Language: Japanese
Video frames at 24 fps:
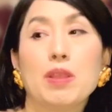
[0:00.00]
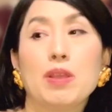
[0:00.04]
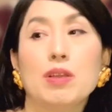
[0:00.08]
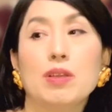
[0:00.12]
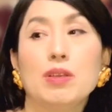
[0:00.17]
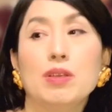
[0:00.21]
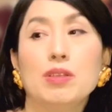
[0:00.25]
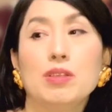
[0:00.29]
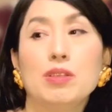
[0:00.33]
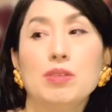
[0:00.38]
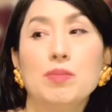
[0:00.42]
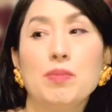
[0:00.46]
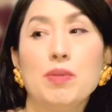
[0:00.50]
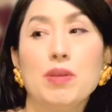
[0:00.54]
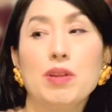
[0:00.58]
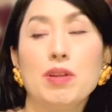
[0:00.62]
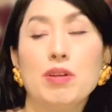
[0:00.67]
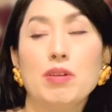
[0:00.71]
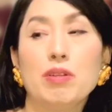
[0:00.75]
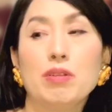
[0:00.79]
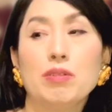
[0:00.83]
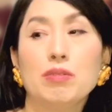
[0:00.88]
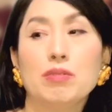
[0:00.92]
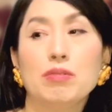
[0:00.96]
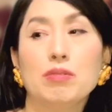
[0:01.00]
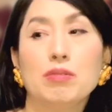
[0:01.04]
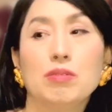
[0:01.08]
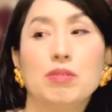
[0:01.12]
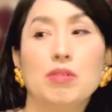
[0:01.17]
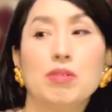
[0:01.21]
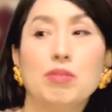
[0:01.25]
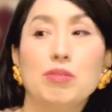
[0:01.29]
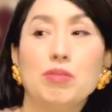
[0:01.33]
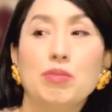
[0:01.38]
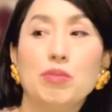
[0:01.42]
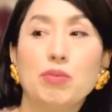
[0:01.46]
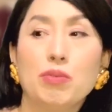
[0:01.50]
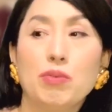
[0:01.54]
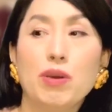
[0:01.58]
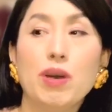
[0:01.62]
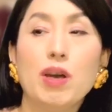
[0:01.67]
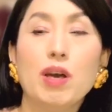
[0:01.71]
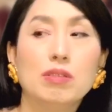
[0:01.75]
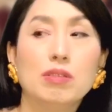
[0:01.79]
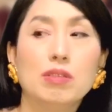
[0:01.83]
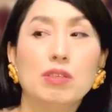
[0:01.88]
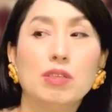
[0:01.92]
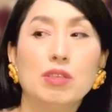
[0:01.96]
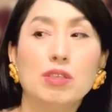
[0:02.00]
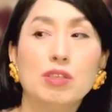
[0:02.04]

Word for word: いじめられるっていうのは